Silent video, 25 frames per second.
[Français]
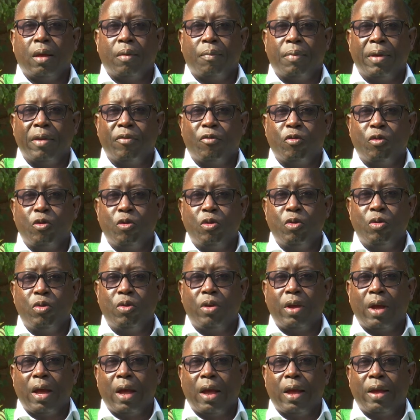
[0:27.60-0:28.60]

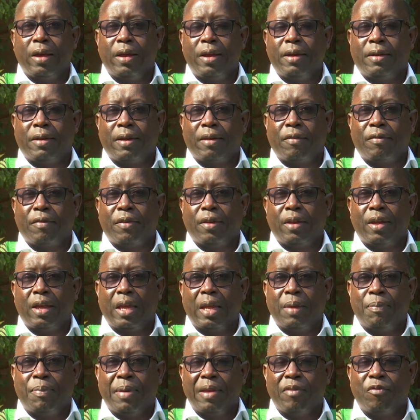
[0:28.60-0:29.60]
Bienvenue à ITV
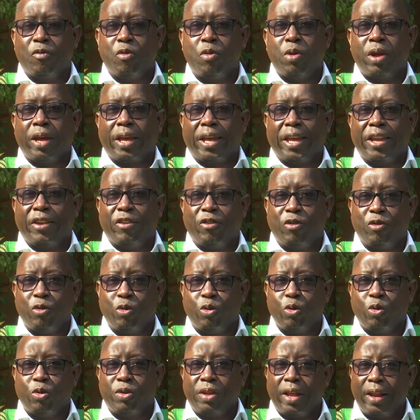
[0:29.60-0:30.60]
et bienvenue à
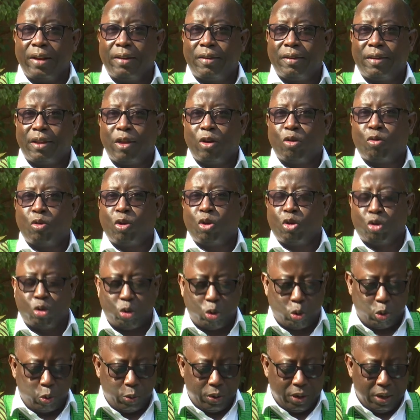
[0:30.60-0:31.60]
Question Directe qui reçoit
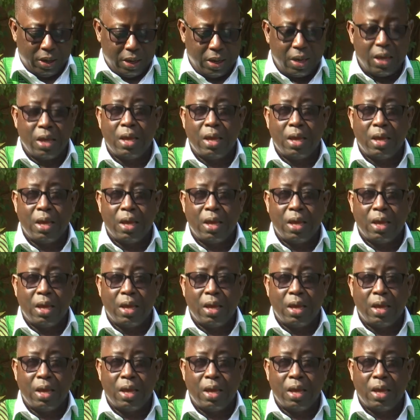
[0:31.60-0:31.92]
aujourd'hui